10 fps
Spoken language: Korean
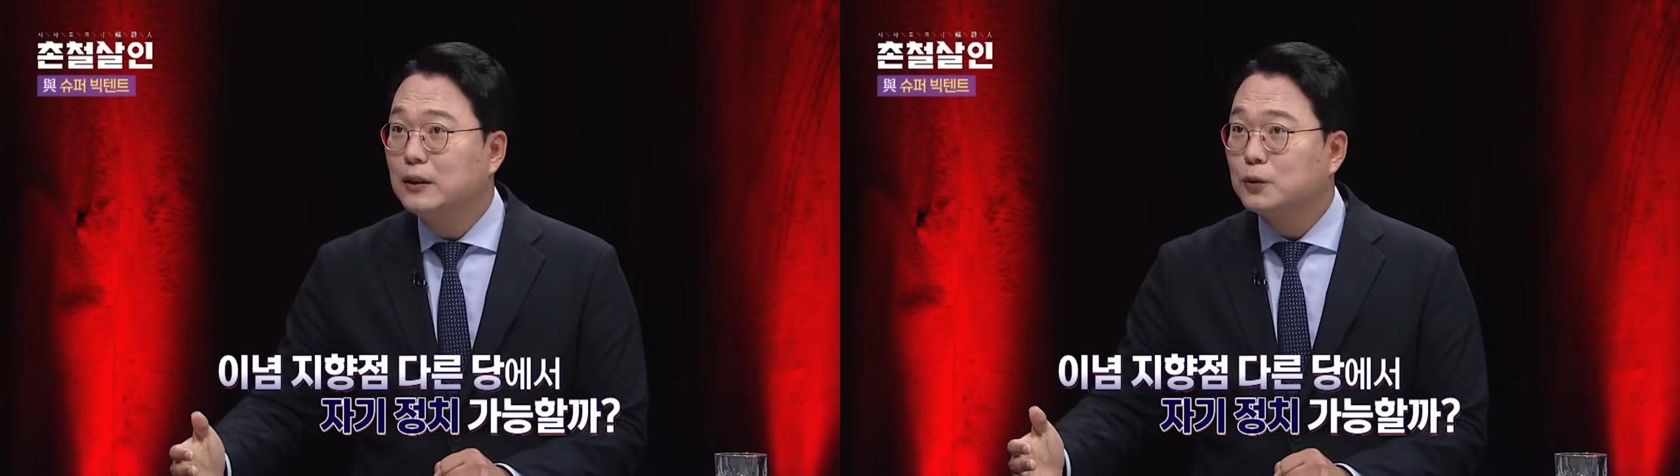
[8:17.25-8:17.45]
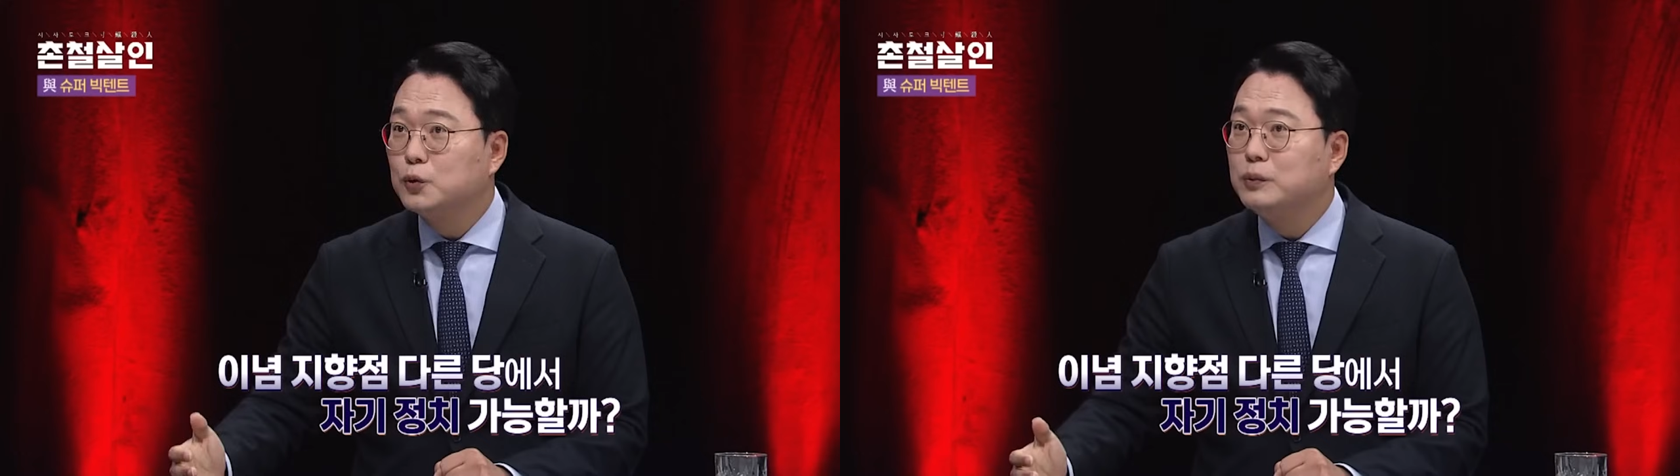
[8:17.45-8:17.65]

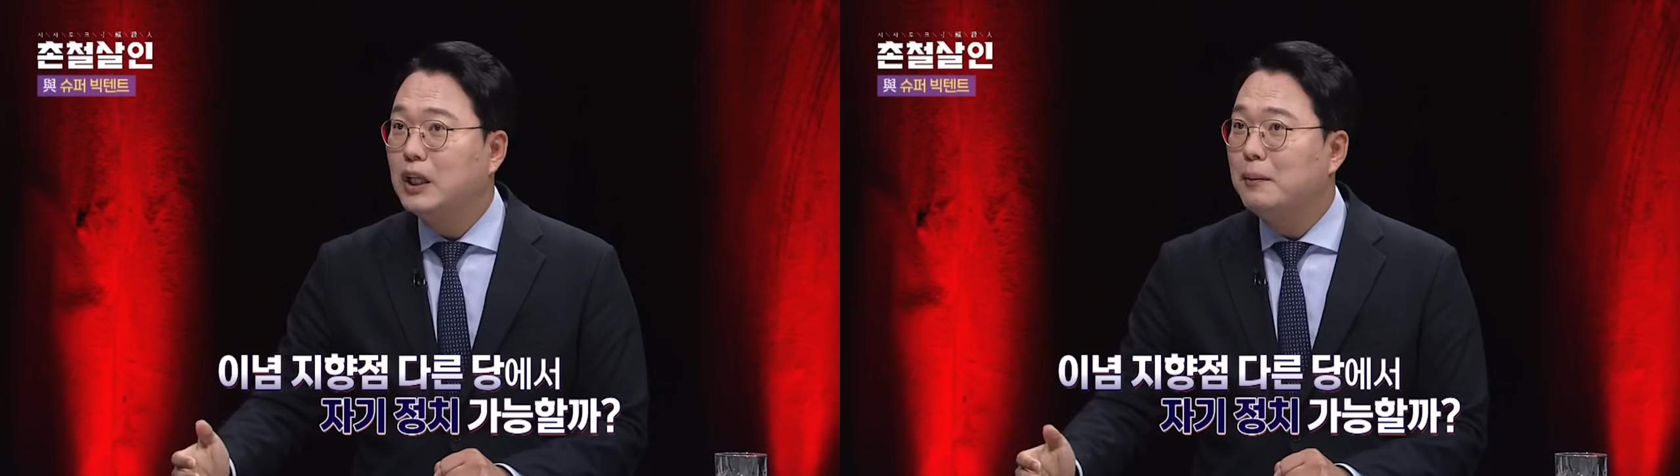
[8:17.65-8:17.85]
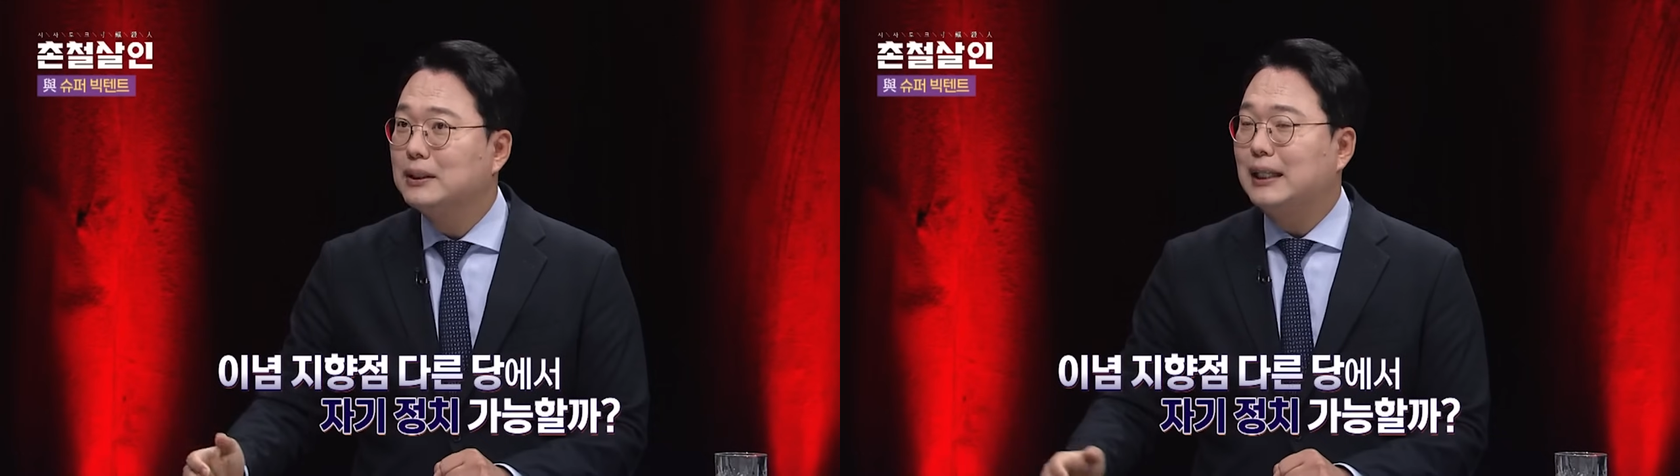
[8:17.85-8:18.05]

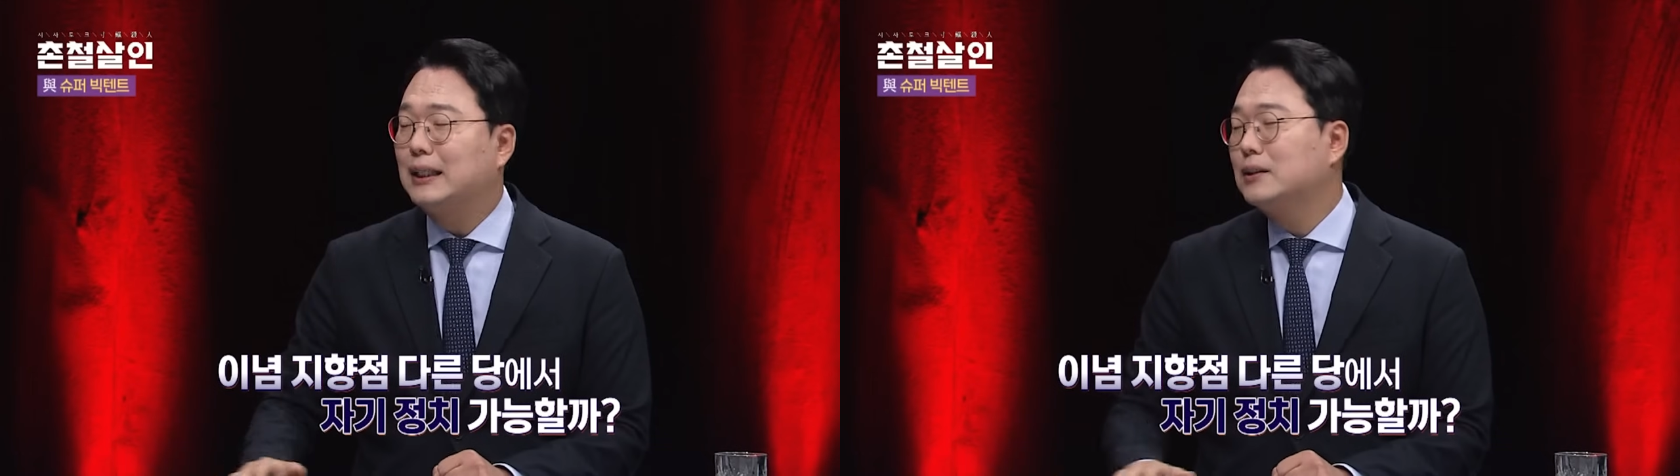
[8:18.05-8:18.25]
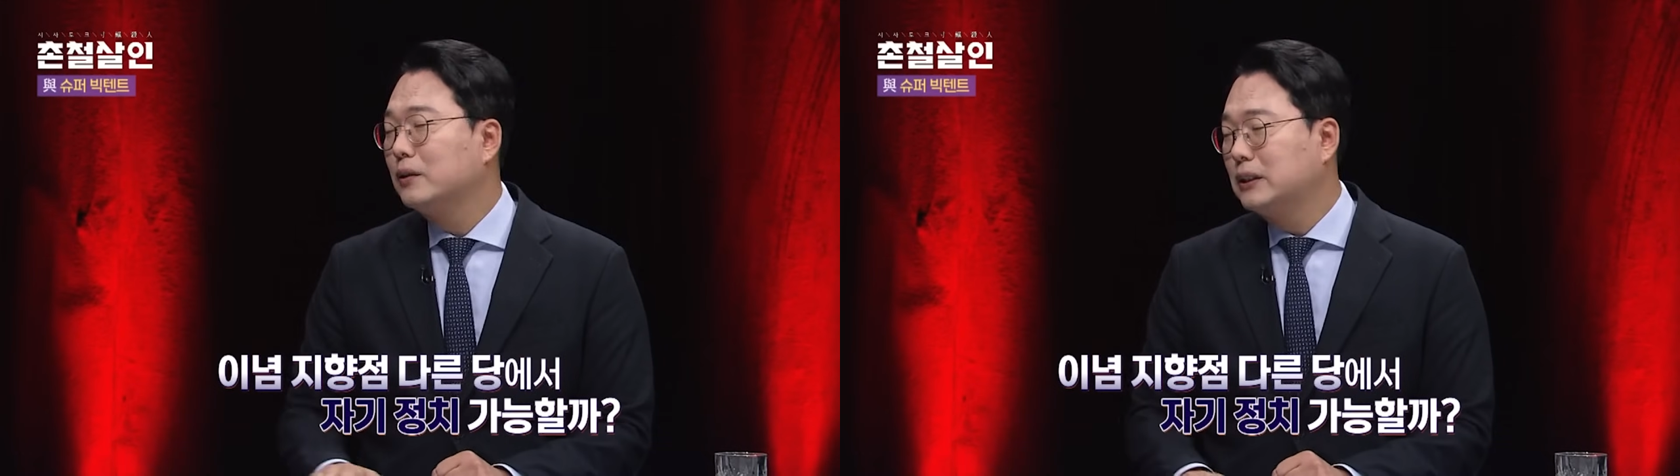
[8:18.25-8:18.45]
국민의힘에서 자기
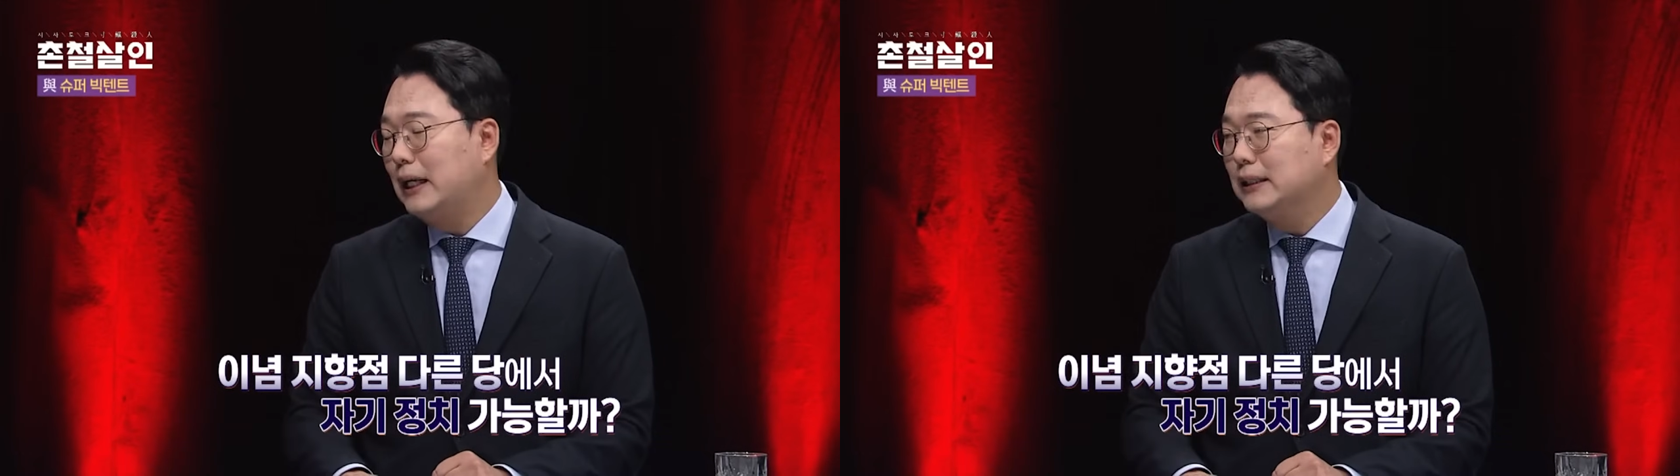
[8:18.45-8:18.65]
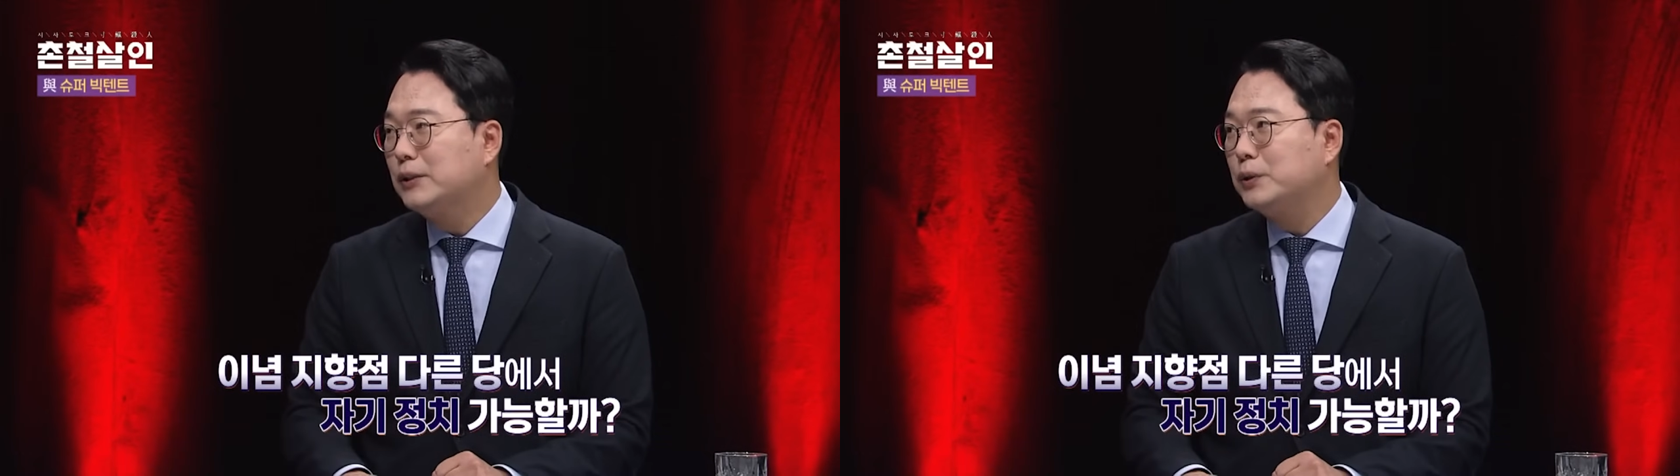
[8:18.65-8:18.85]
정치를
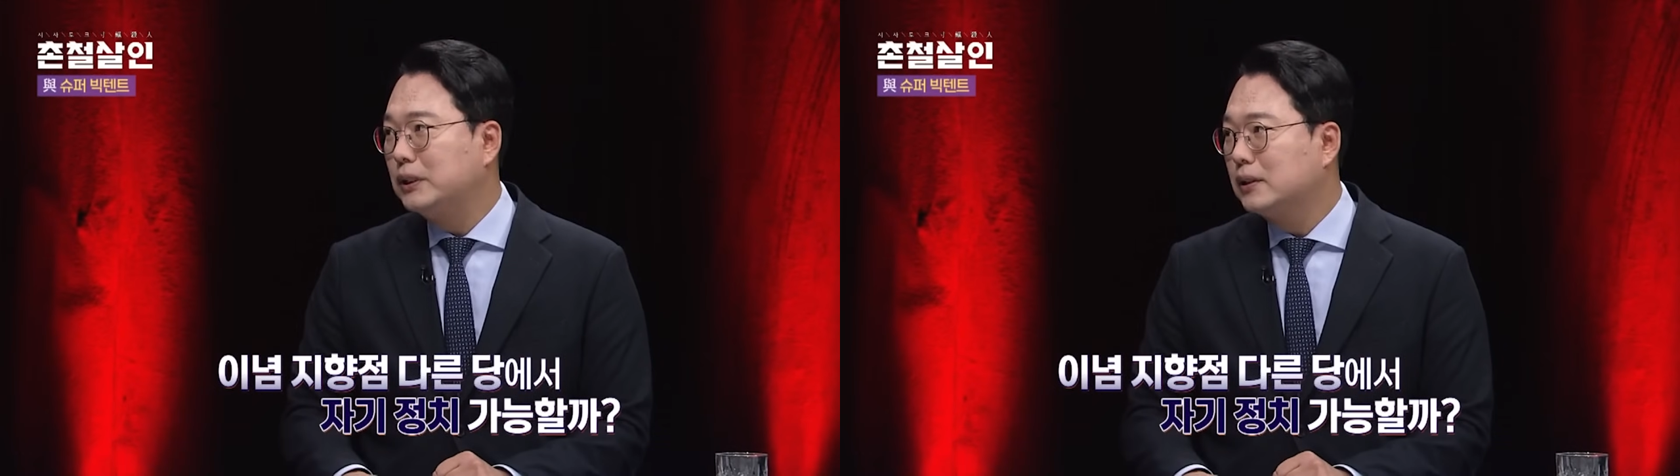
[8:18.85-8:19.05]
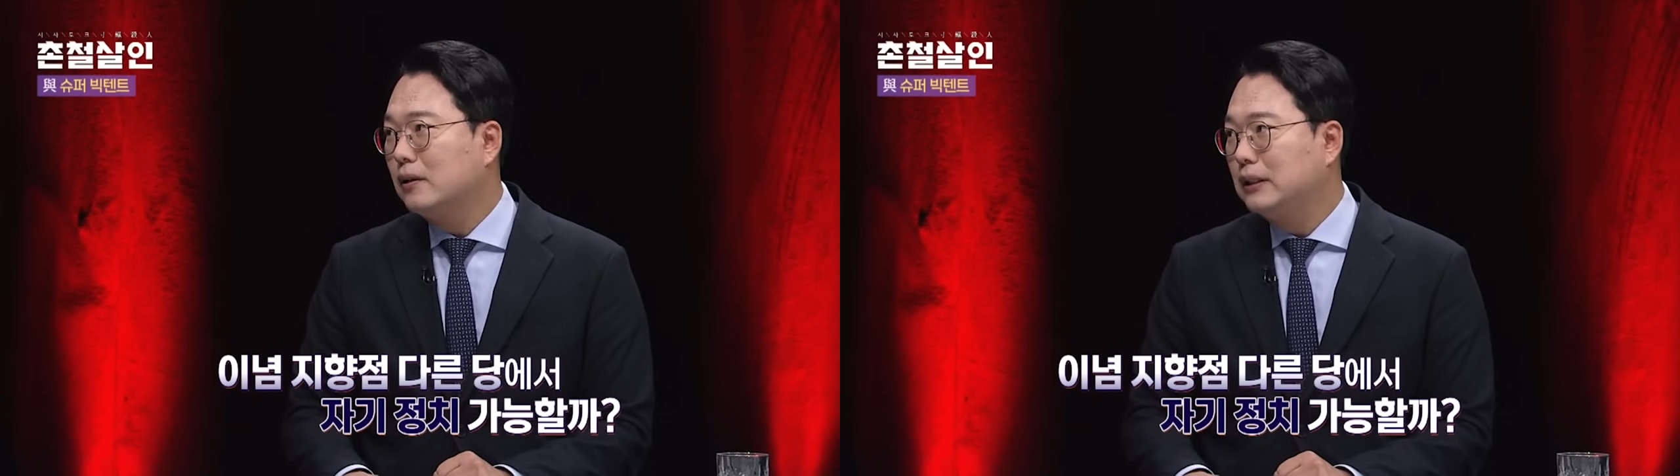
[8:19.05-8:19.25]
하실 수
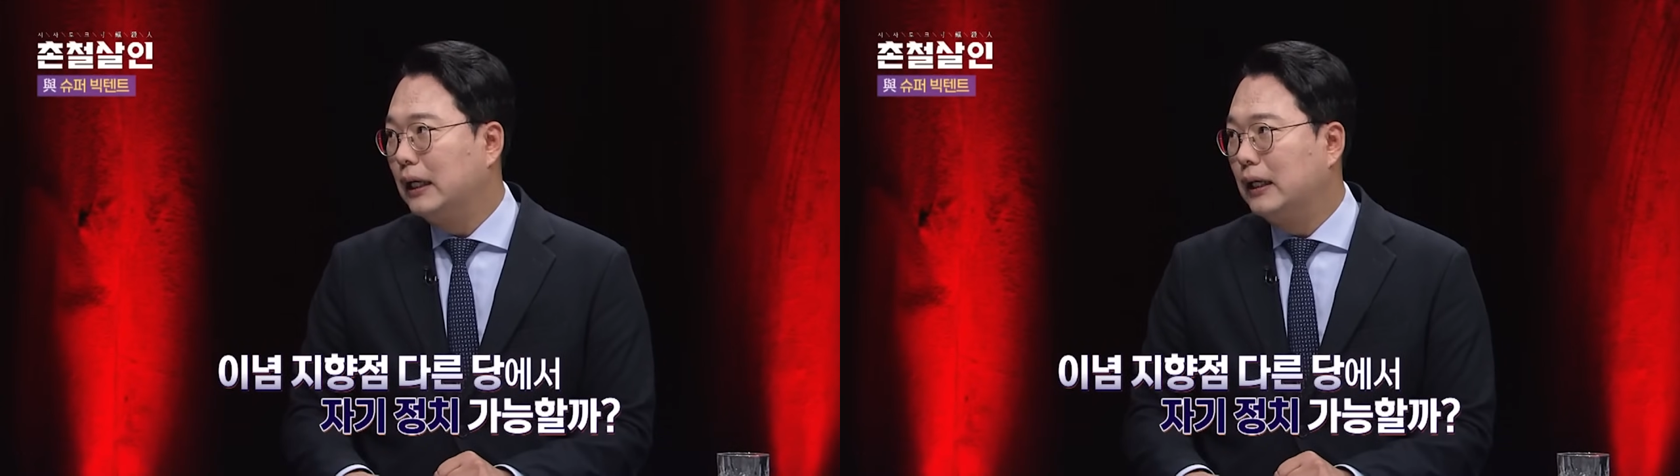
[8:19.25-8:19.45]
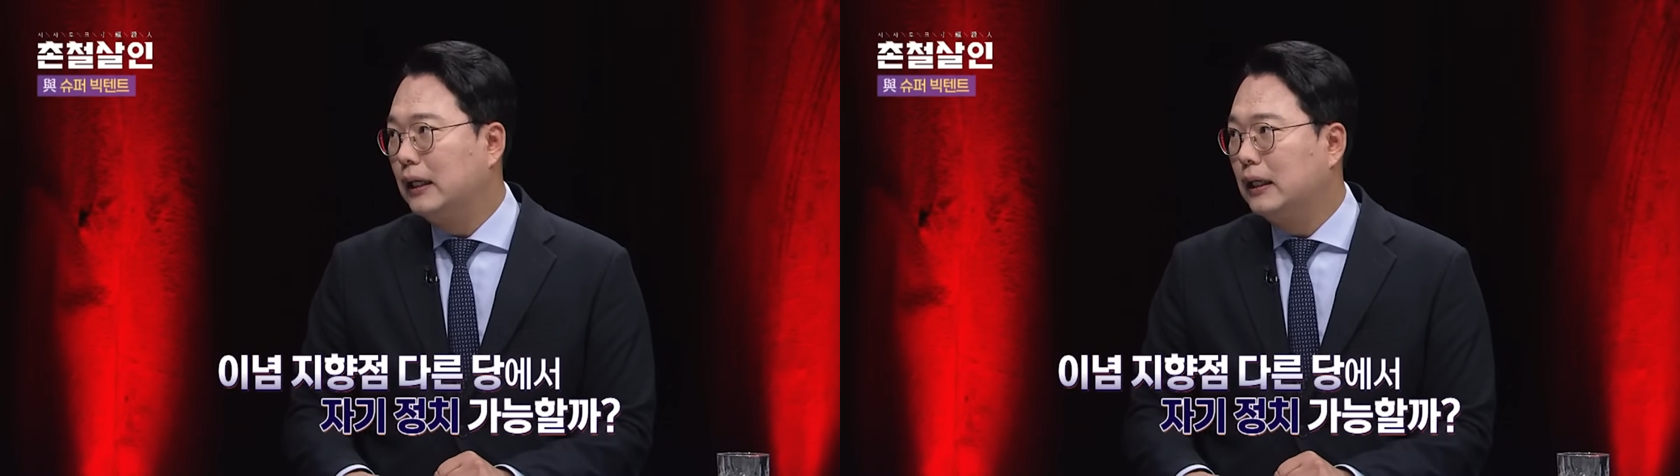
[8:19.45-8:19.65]
있을
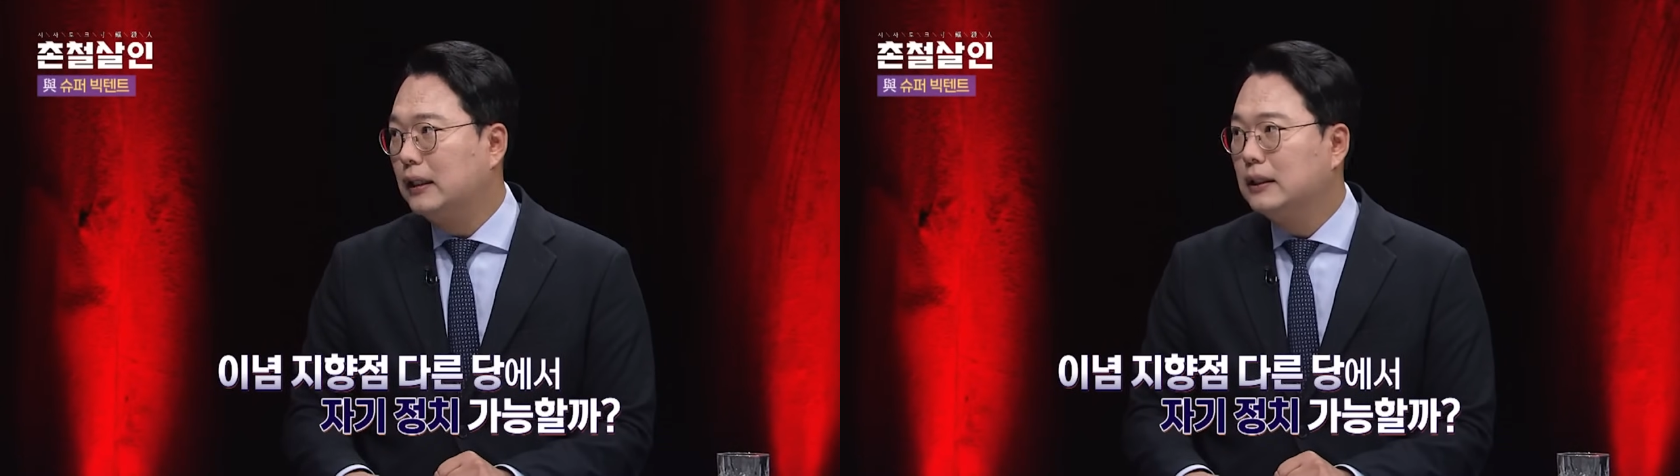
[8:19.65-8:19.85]
거냐.